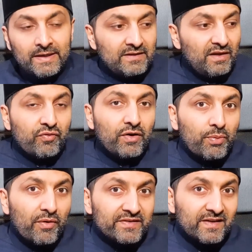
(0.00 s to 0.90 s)
Des fois, le
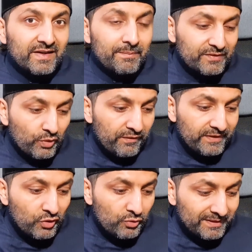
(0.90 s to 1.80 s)
professeur Salem, il se
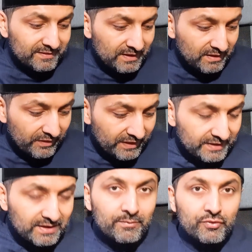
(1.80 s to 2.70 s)
réveillait le matin, il n'y avait
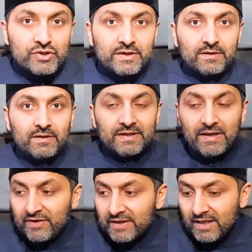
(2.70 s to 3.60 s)
rien à manger. Il n'y
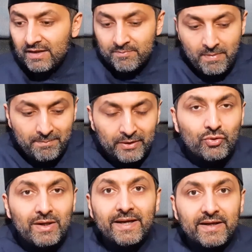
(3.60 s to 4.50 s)
avait rien, même pas
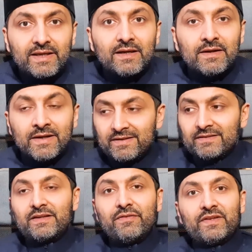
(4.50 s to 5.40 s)
de lait, rien.
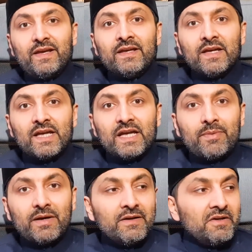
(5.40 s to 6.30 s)
Qu'est-ce qu'il faisait Eh
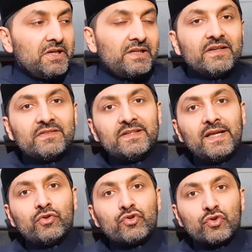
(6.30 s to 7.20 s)
bien, il
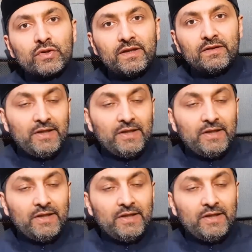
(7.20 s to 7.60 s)
décidait de jeûner.